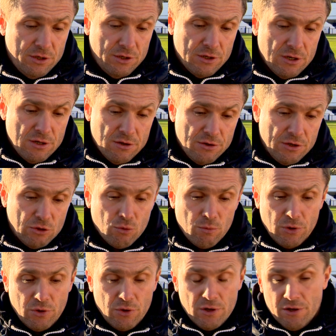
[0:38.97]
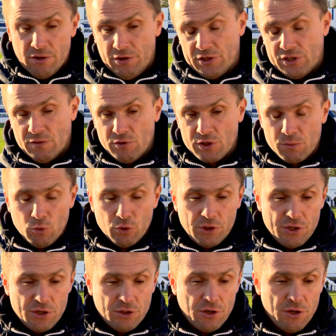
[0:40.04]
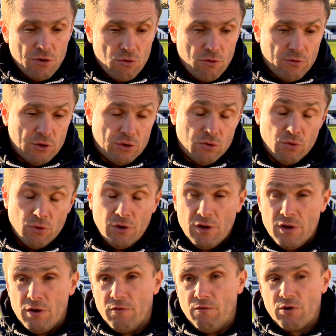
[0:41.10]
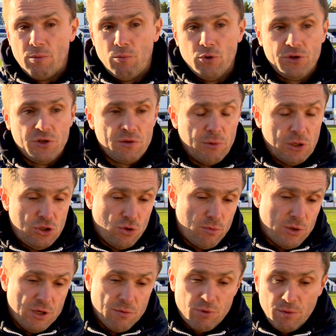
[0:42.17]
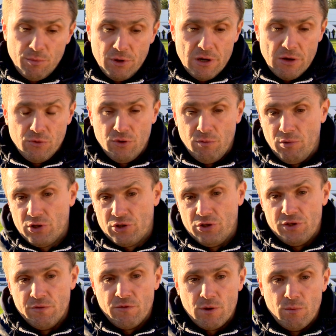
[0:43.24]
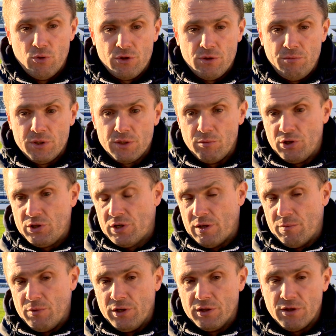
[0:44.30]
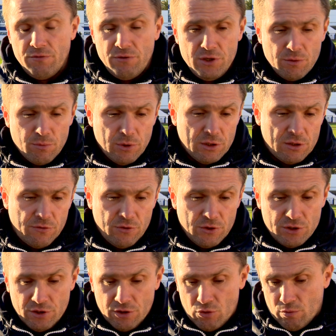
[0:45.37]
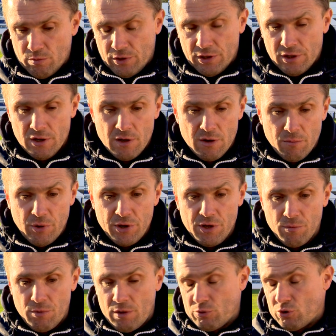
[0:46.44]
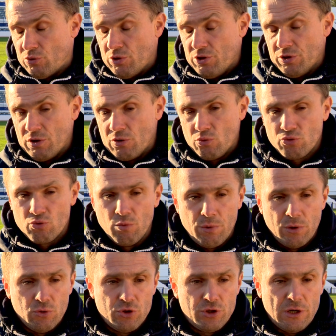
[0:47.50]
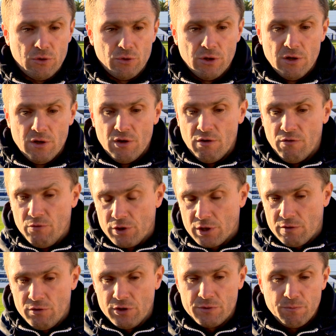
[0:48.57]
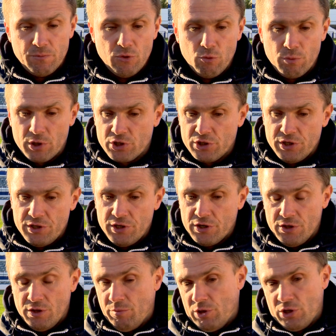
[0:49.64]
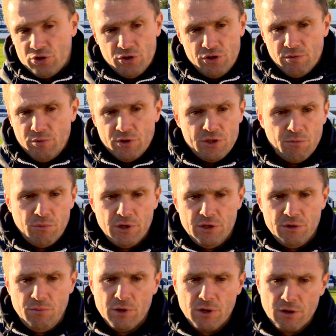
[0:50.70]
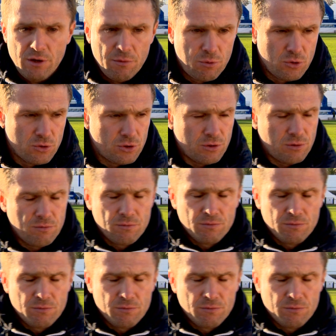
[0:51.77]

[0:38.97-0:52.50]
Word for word: И я думаю, если вы смотрите тренировки, то в работе с мячом они пробегают не меньше, чем в работе без мяча. И мы это видим, мы это фиксируем, мы понимаем, что они нагрузку получают в игровых упражнениях не меньше, чем если бы они бегали просто.